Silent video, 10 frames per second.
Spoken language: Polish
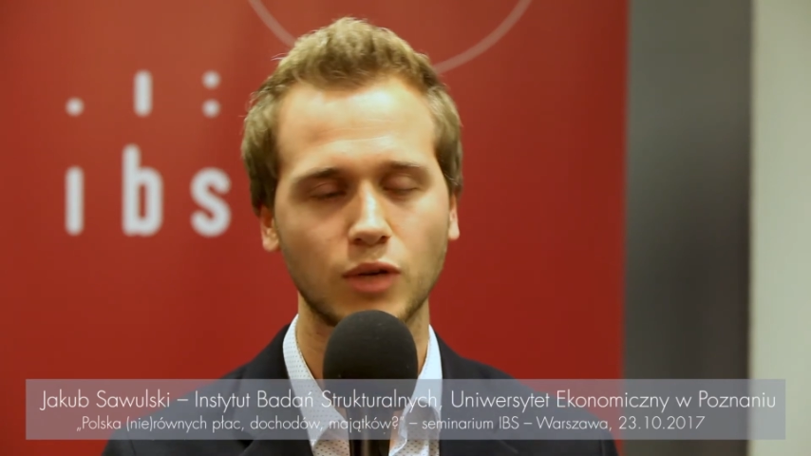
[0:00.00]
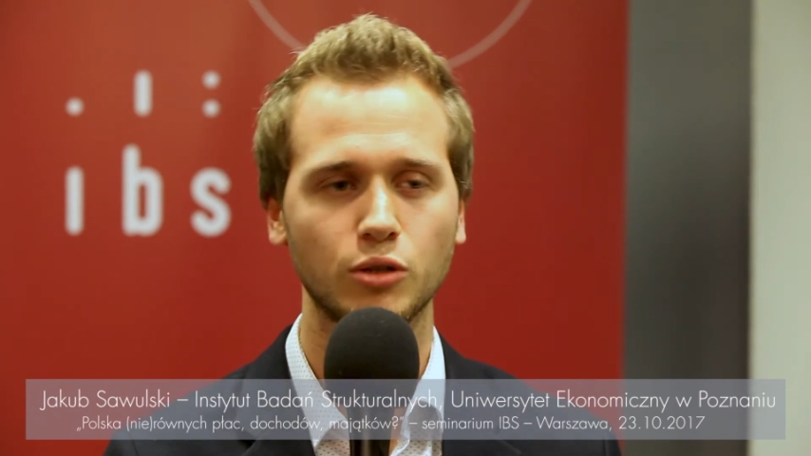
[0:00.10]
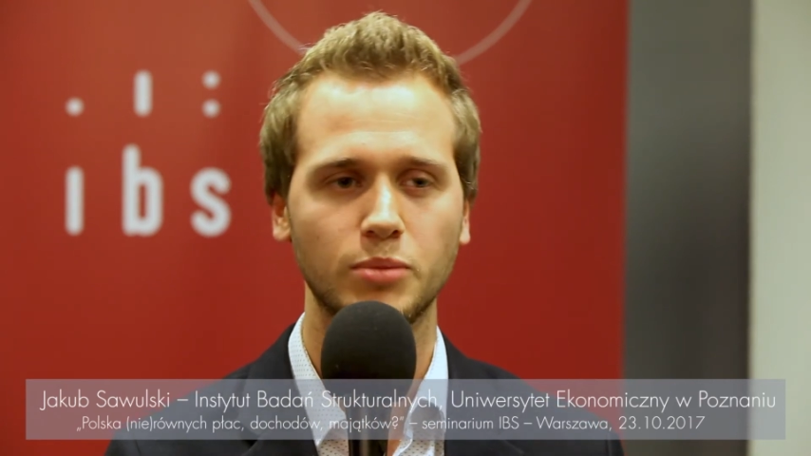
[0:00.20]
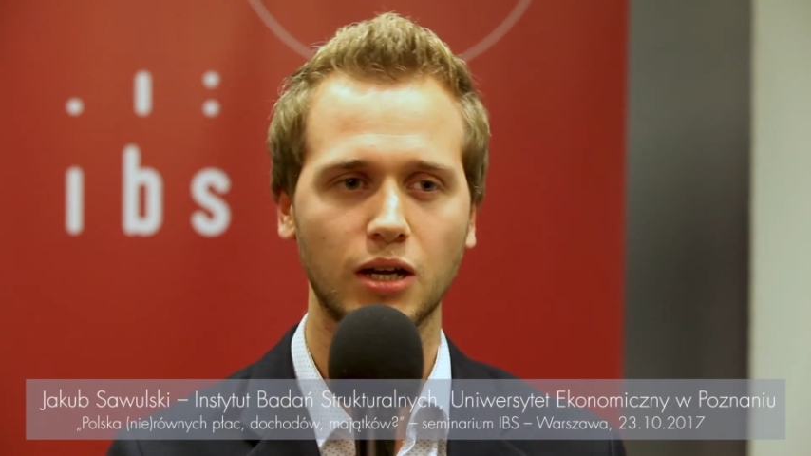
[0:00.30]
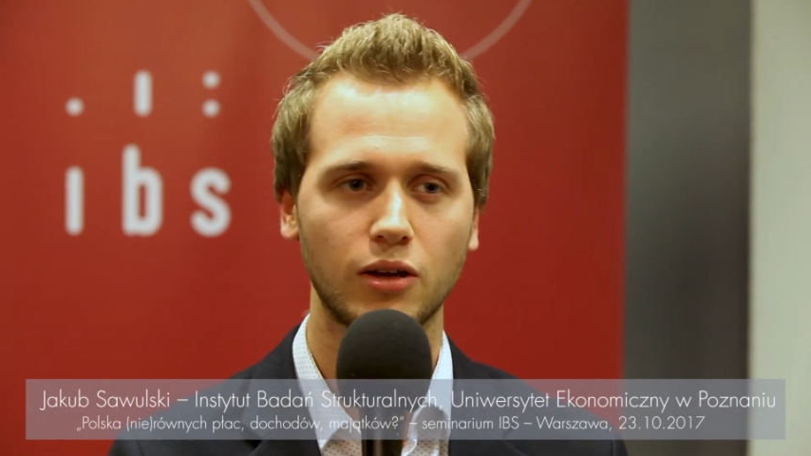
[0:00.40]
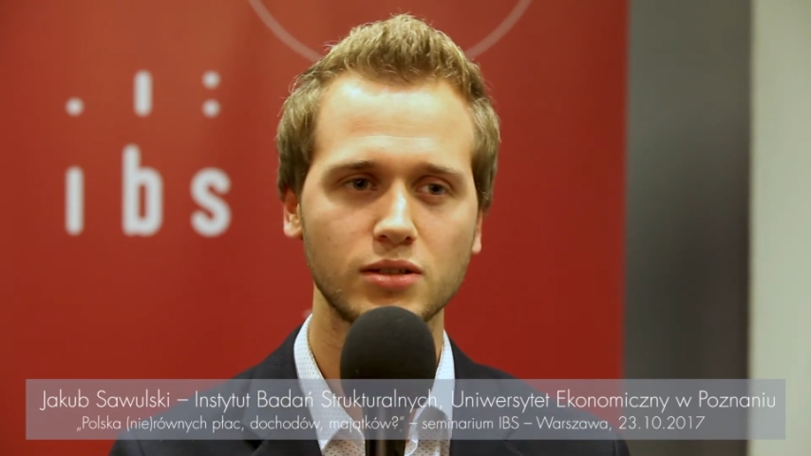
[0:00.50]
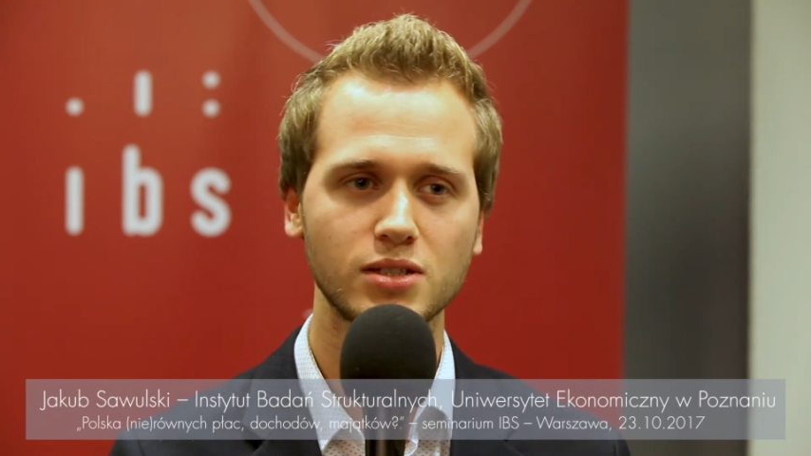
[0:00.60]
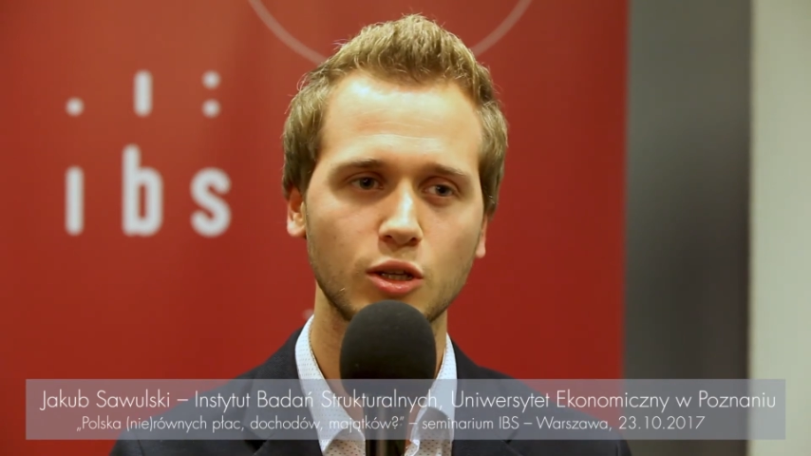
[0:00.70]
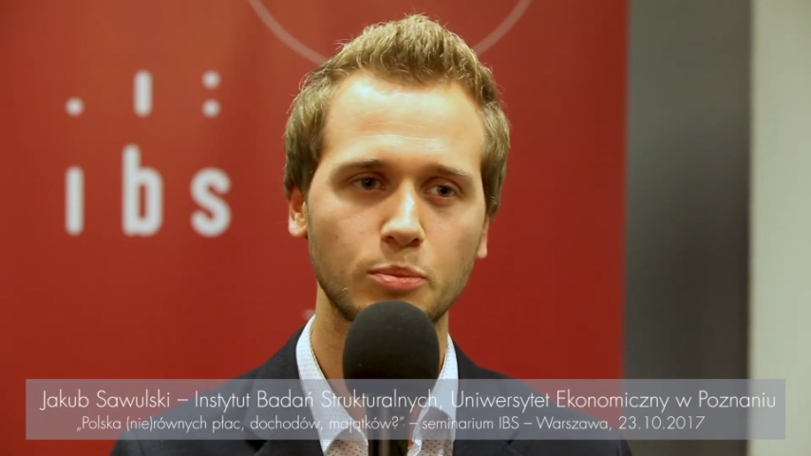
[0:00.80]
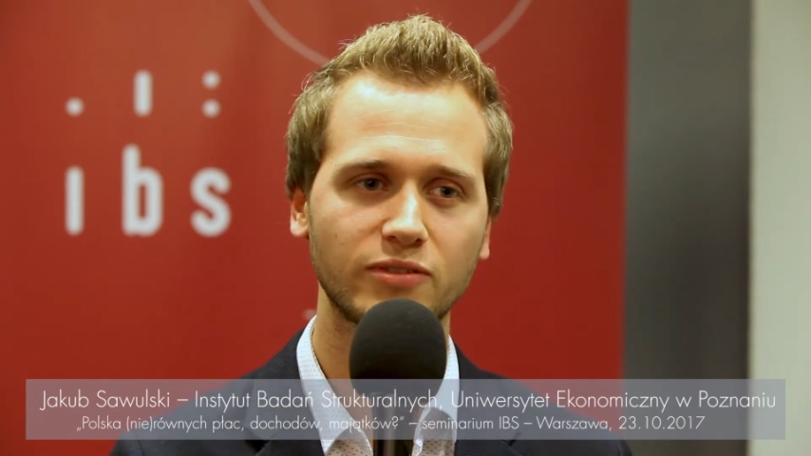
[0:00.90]

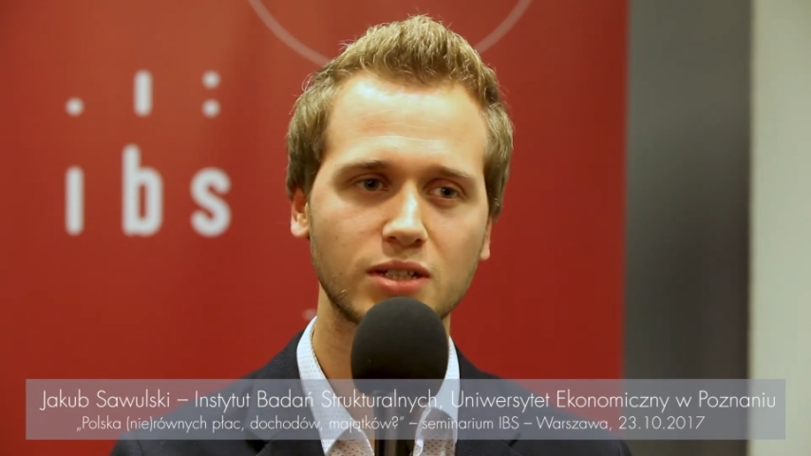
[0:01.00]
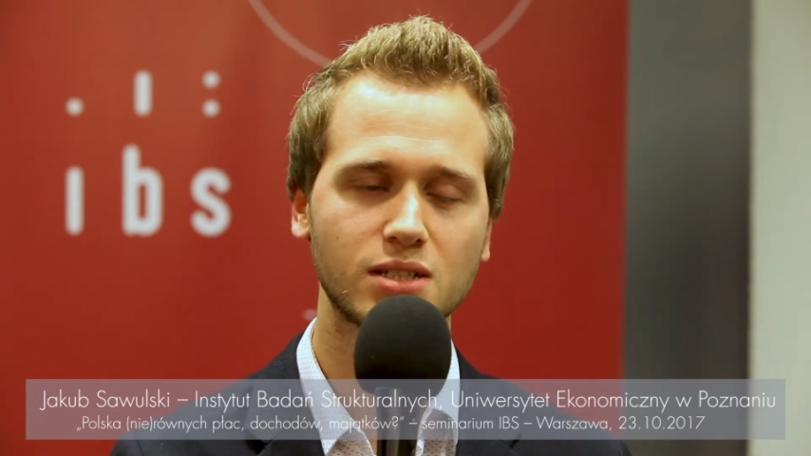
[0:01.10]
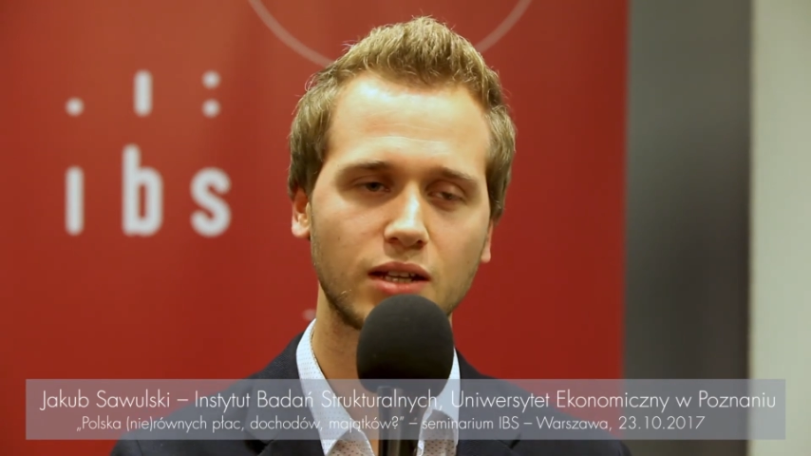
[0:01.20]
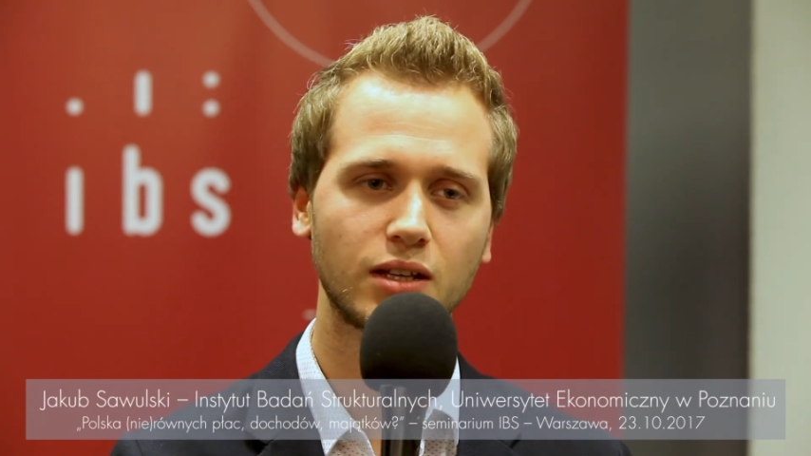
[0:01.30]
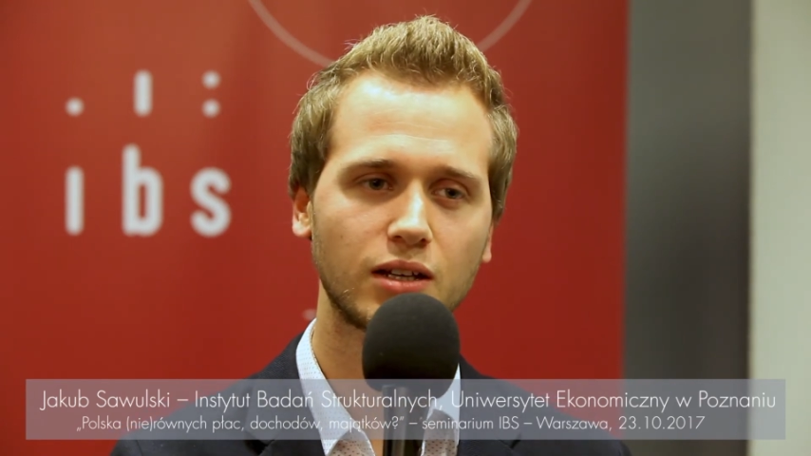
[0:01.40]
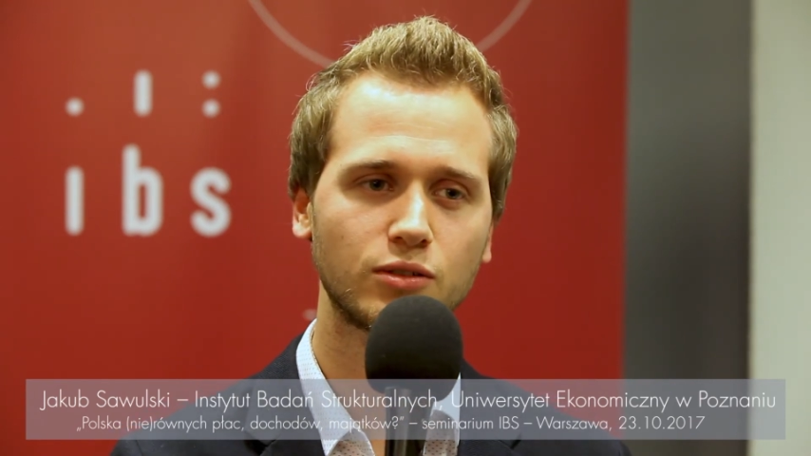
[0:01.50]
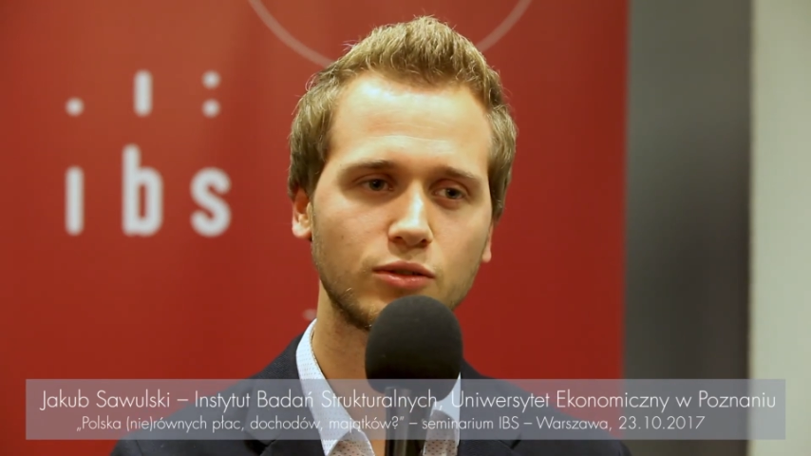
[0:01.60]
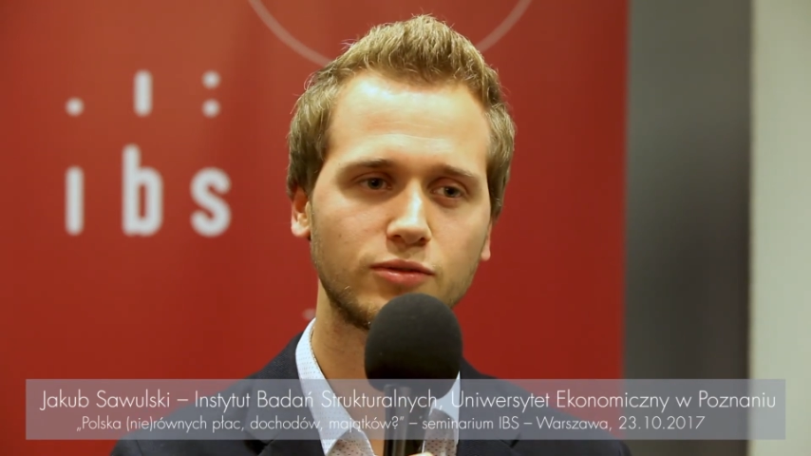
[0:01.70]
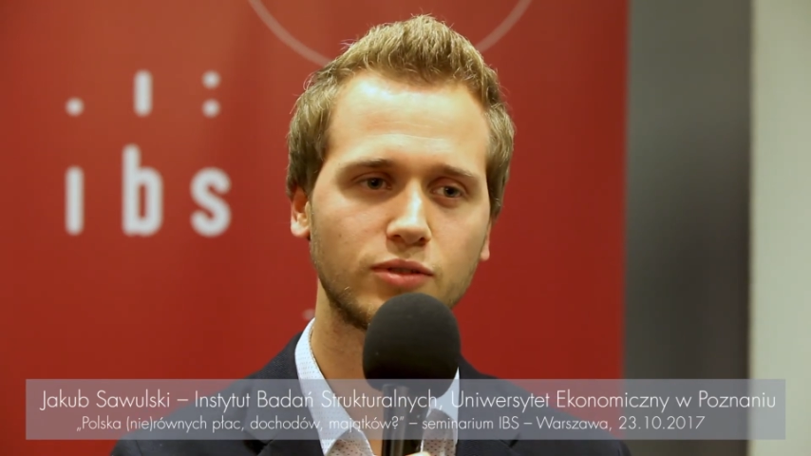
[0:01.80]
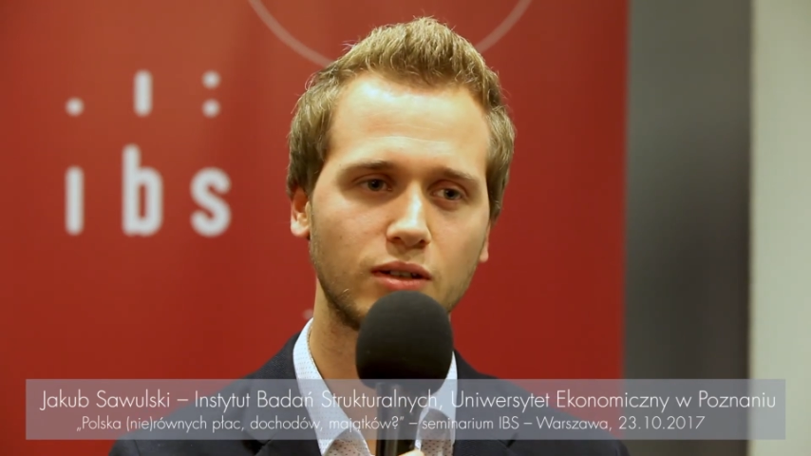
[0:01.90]
odbiegające od pewnych
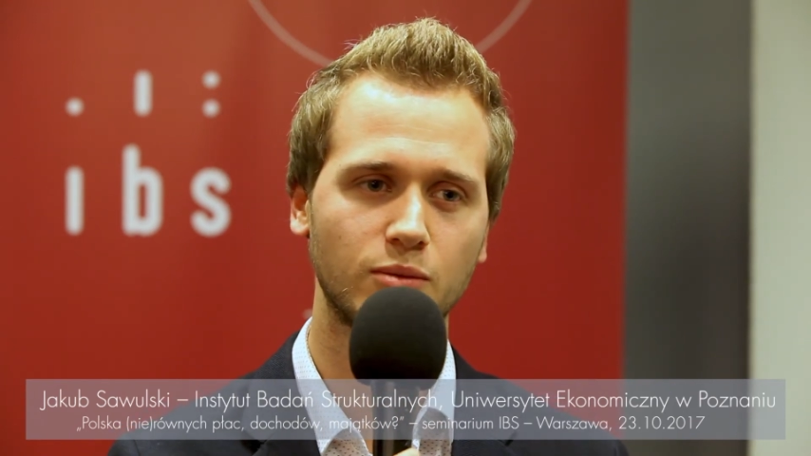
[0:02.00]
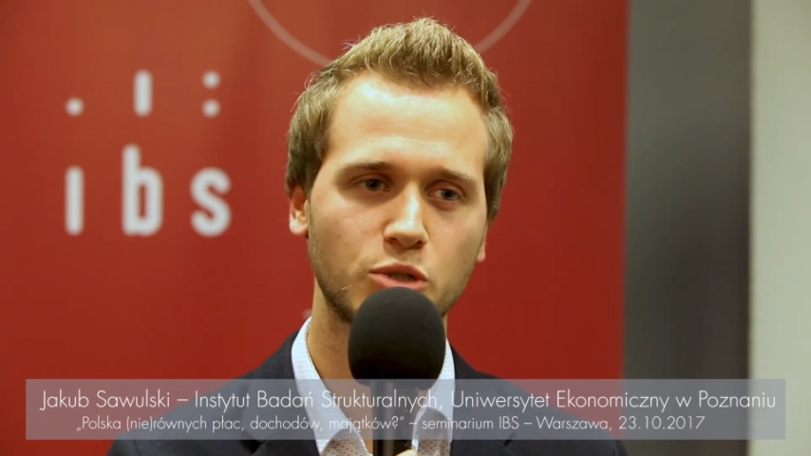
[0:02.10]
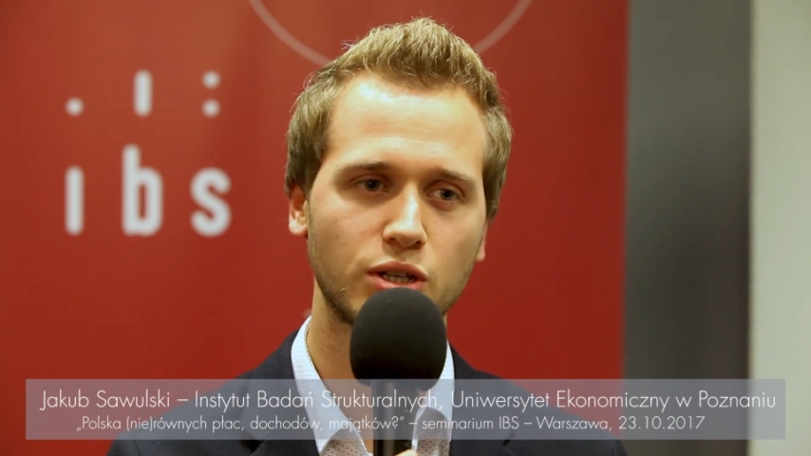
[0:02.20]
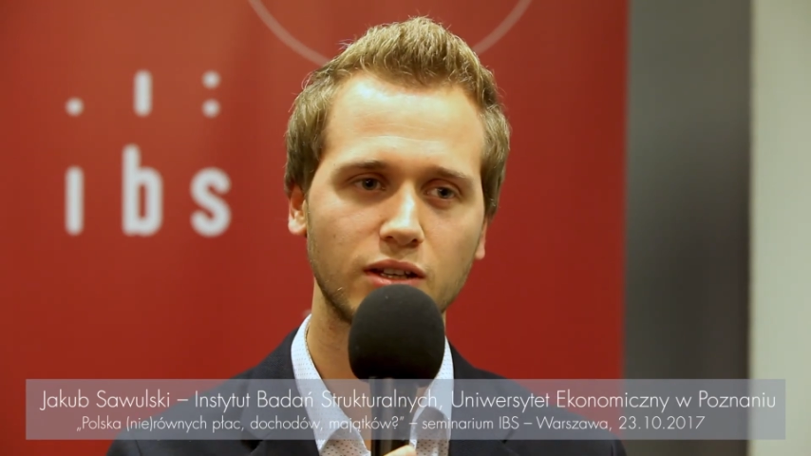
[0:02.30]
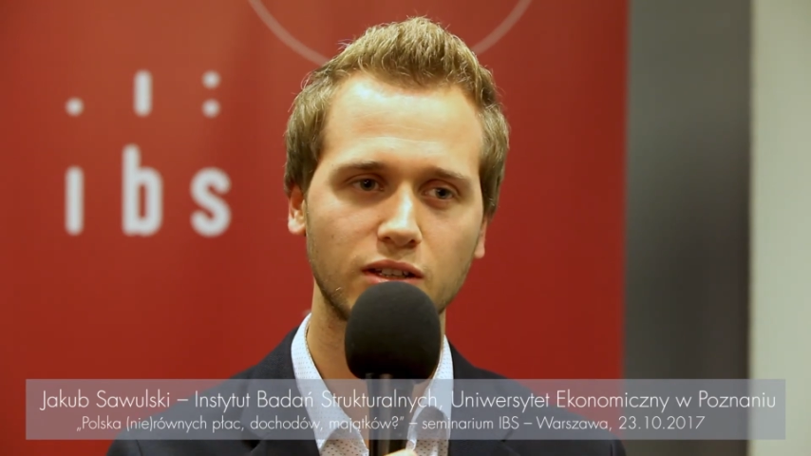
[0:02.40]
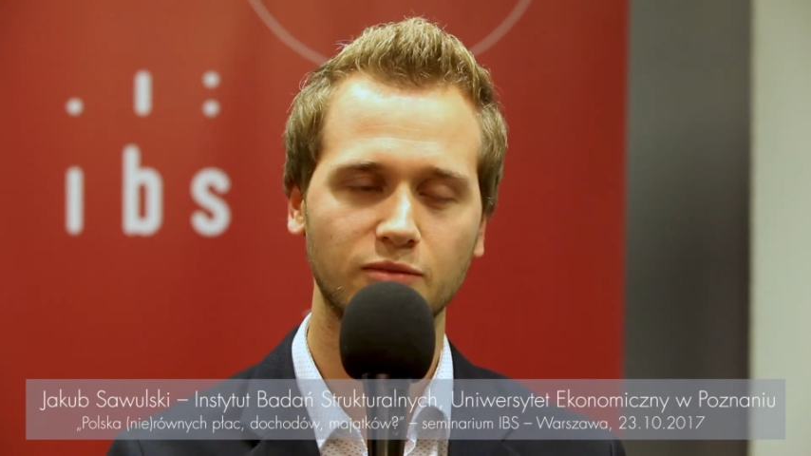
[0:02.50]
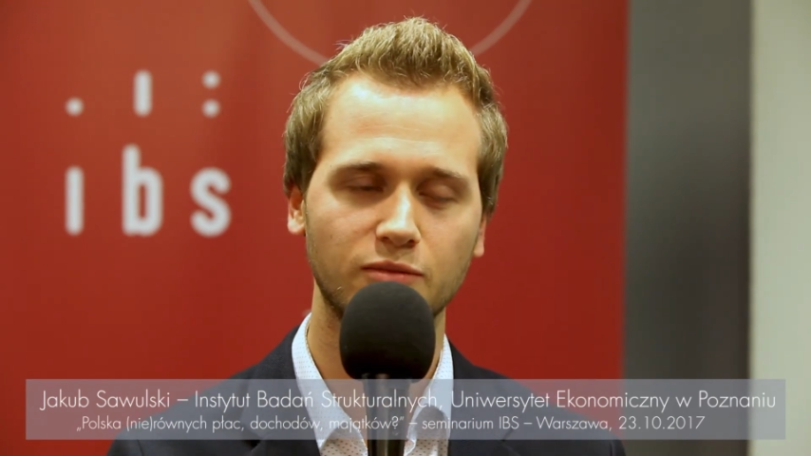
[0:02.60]
standardów przyjętych w